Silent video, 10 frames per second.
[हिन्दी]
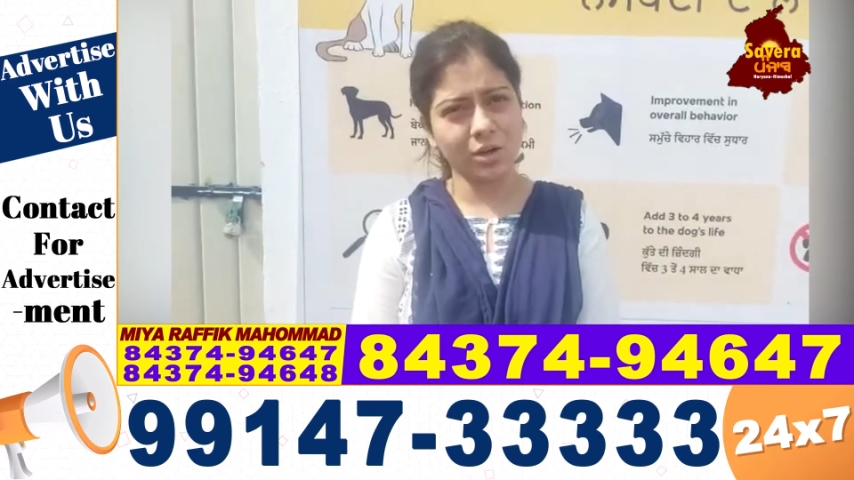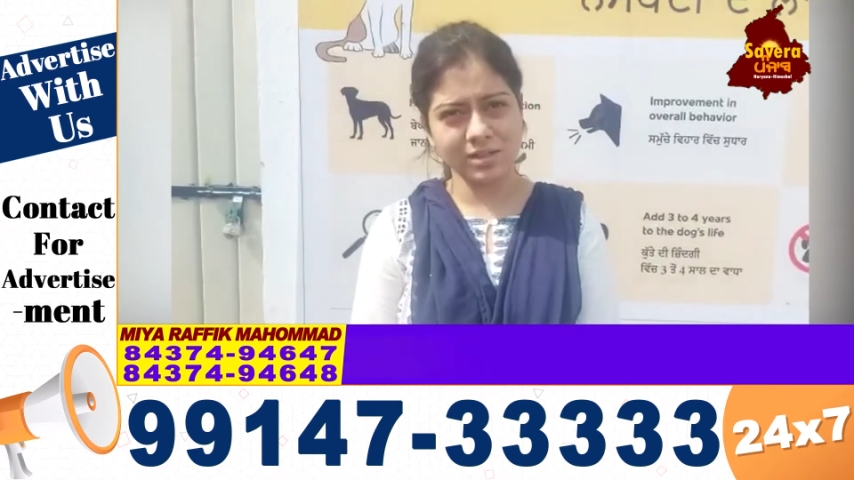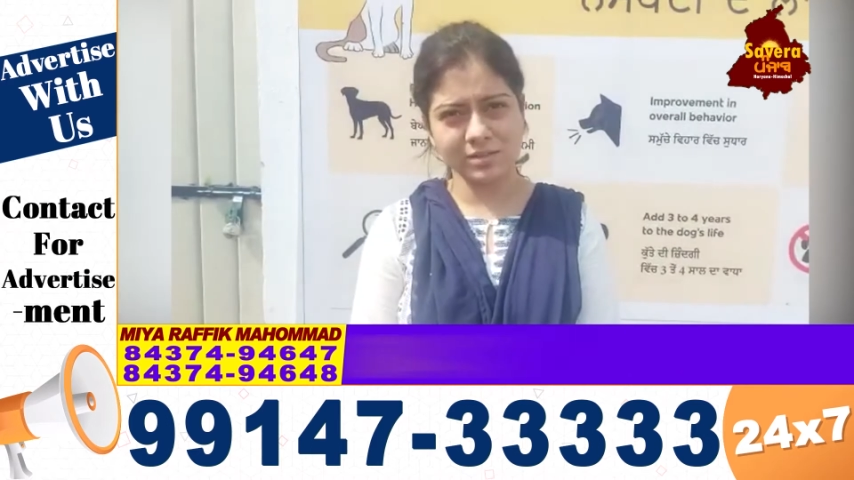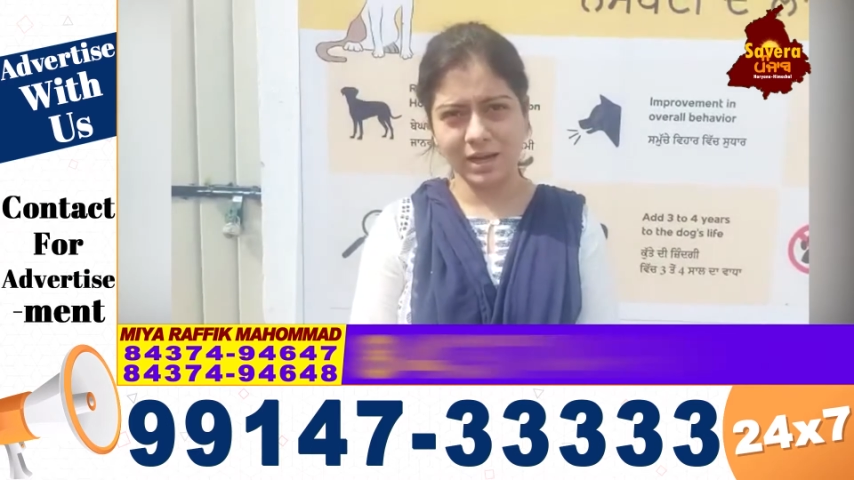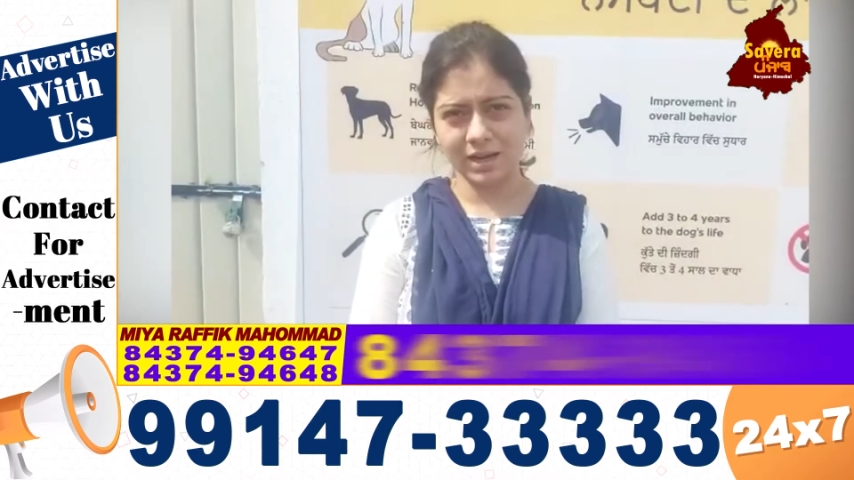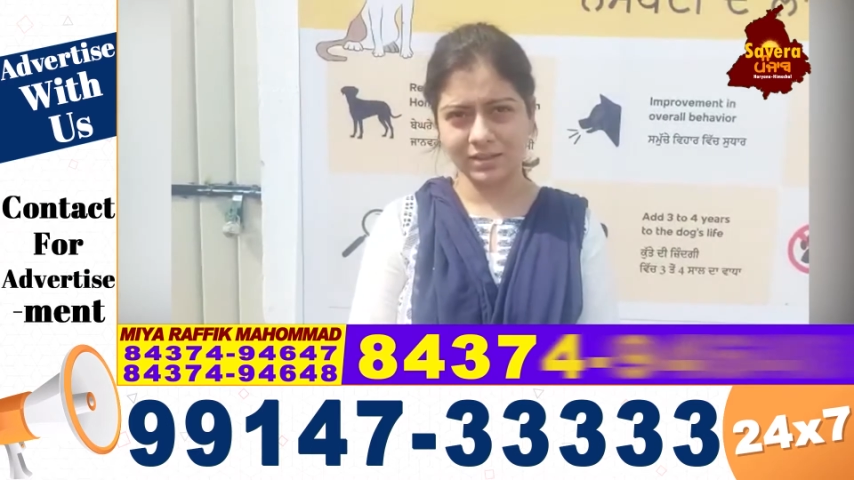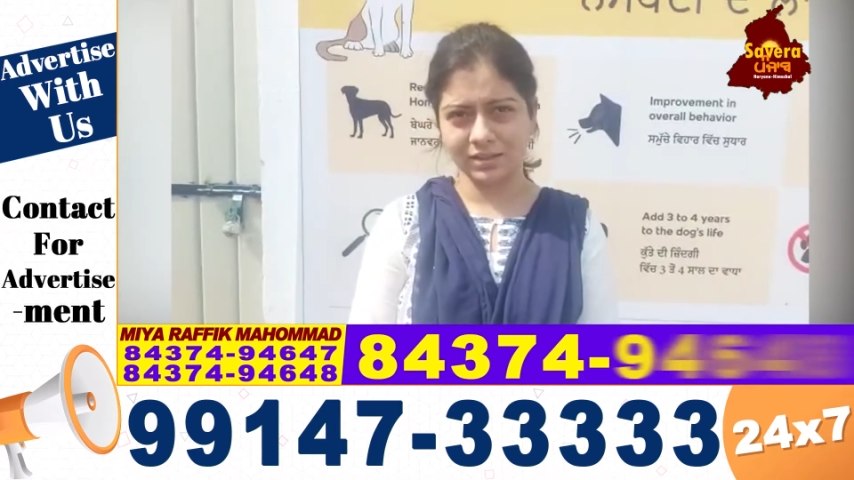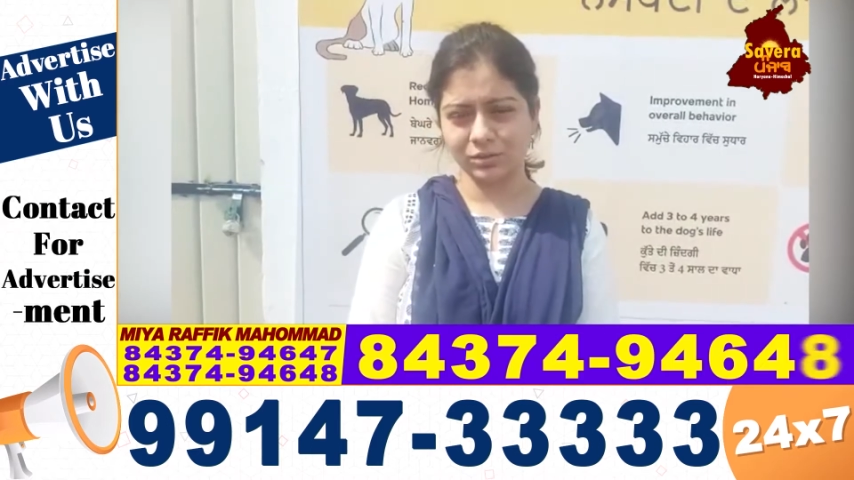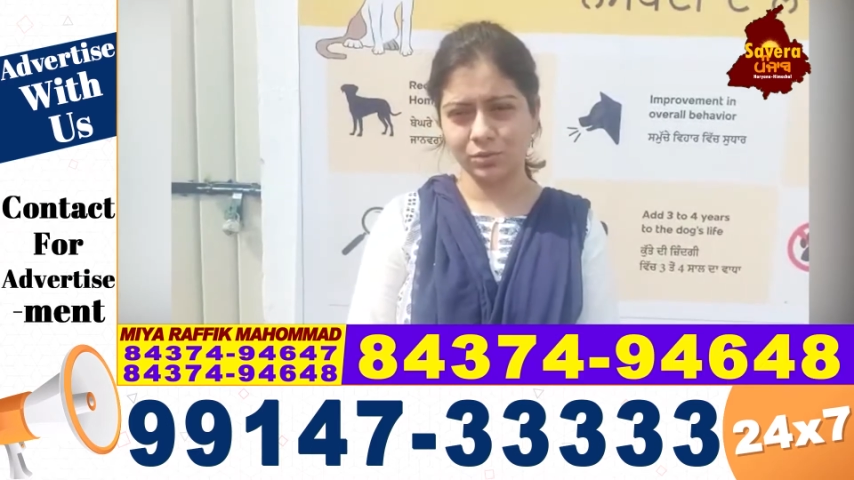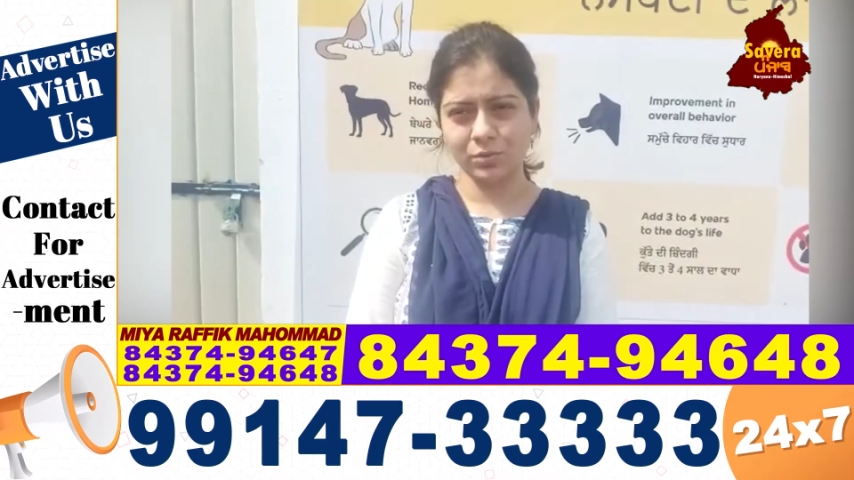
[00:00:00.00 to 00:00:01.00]
डॉग्स मार
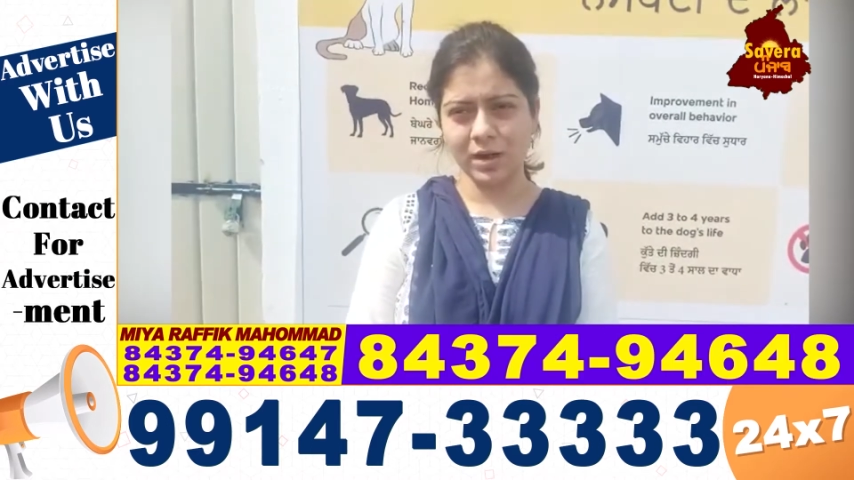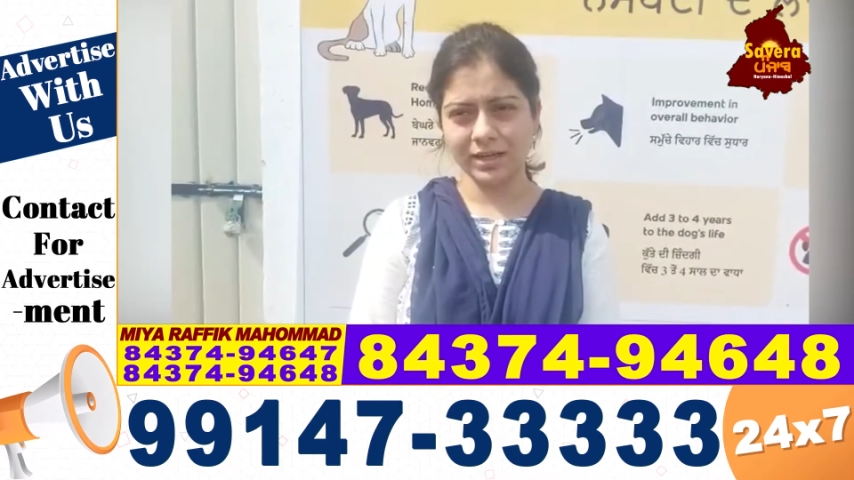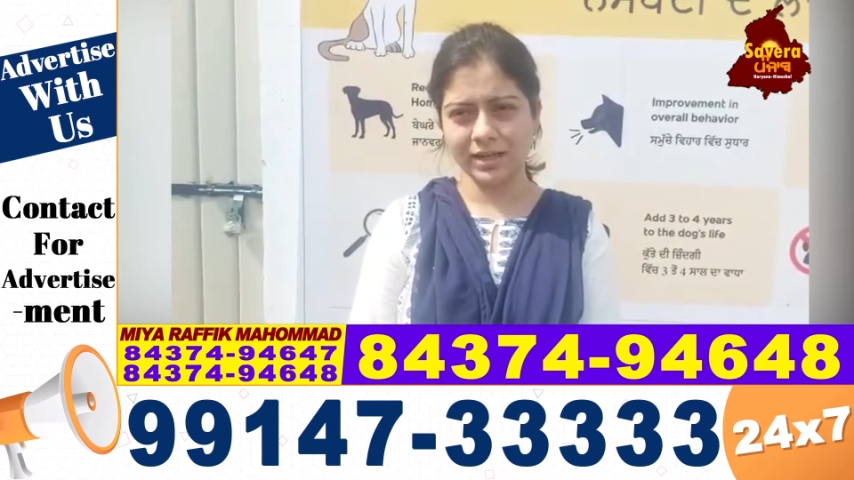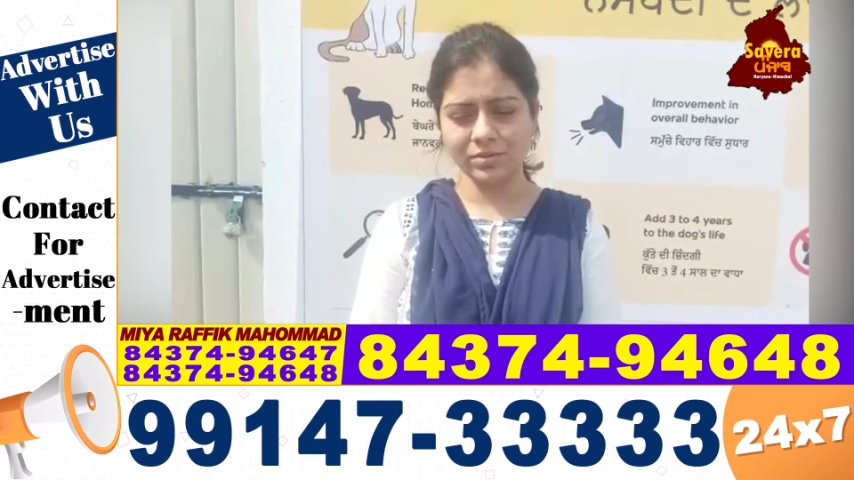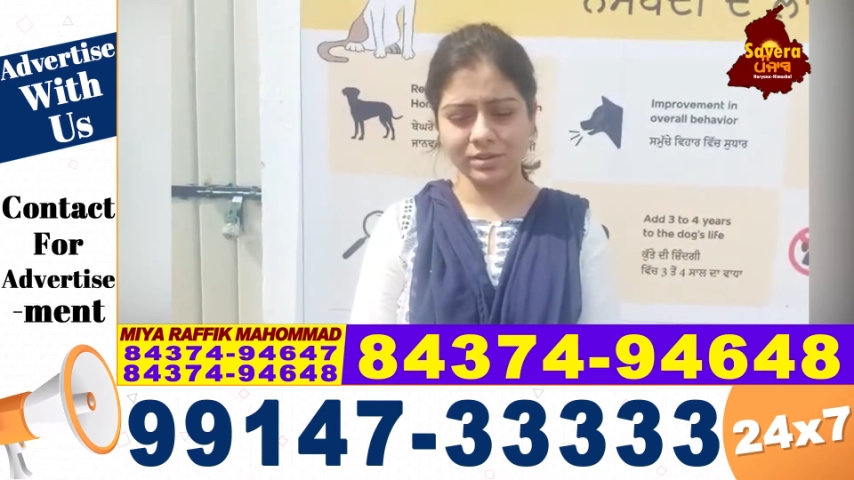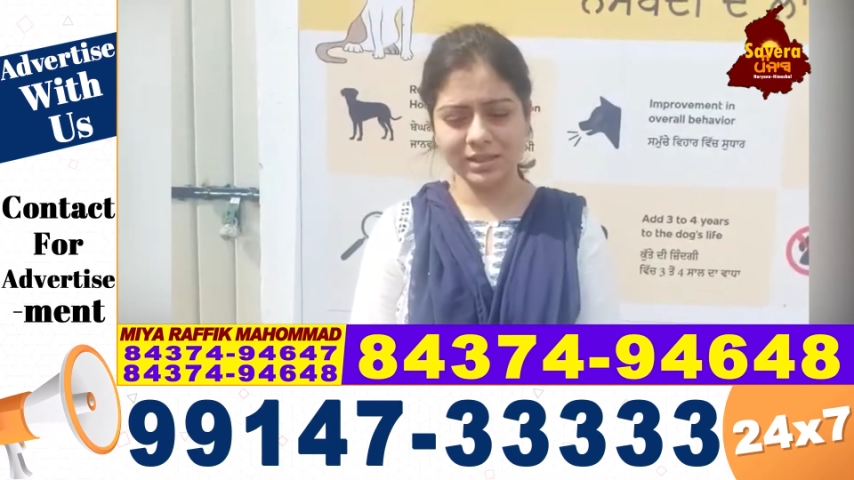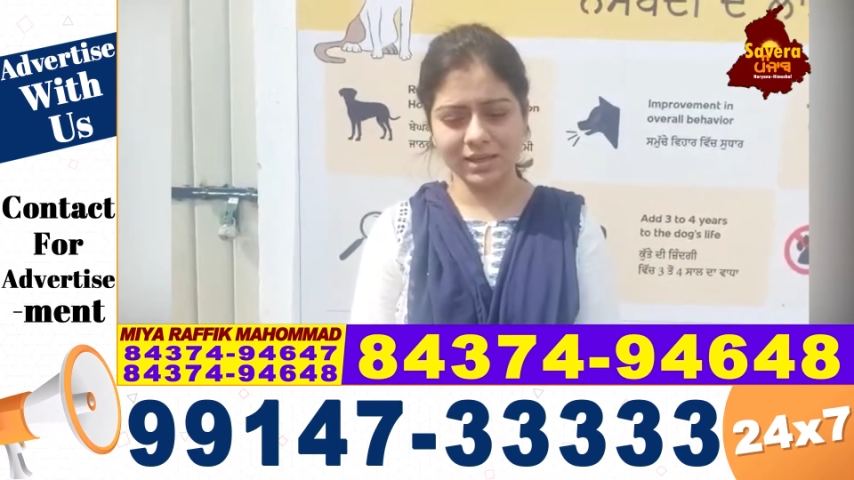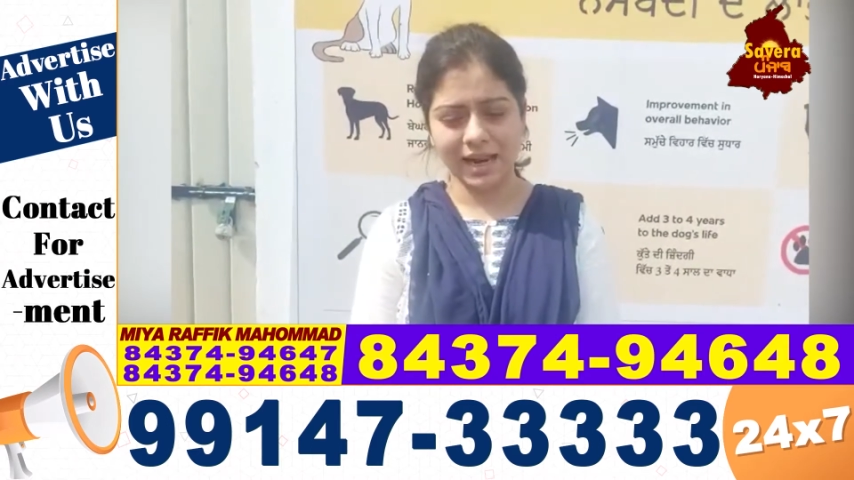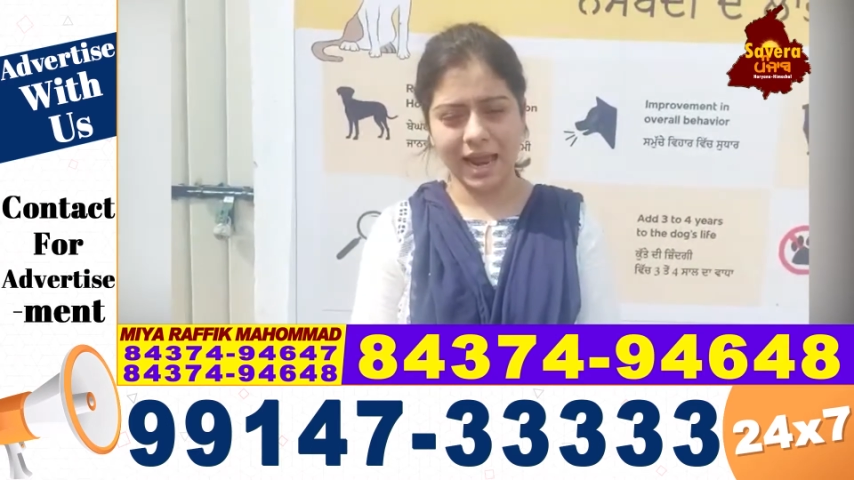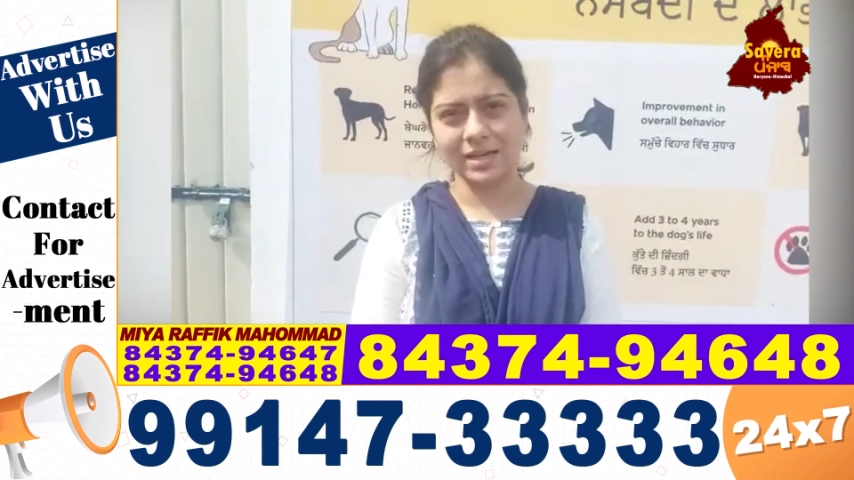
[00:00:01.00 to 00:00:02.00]
दिए तो हुआ क्या उससे